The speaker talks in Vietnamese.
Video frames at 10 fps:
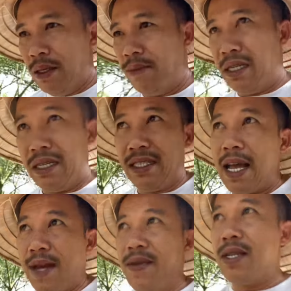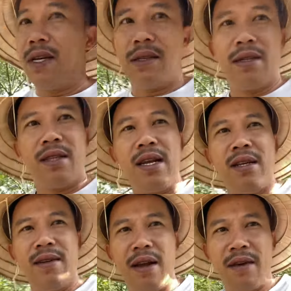còn hiện tại bây giờ thời tiết
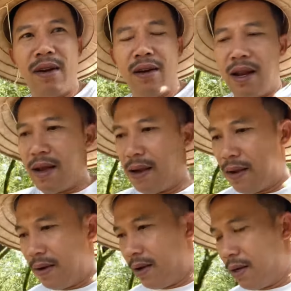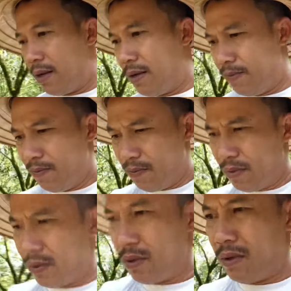à, rất là là, là
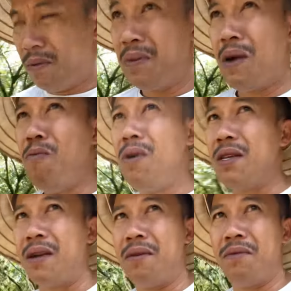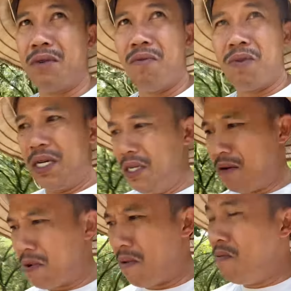nóng nha không khí
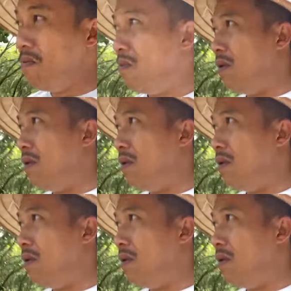nóng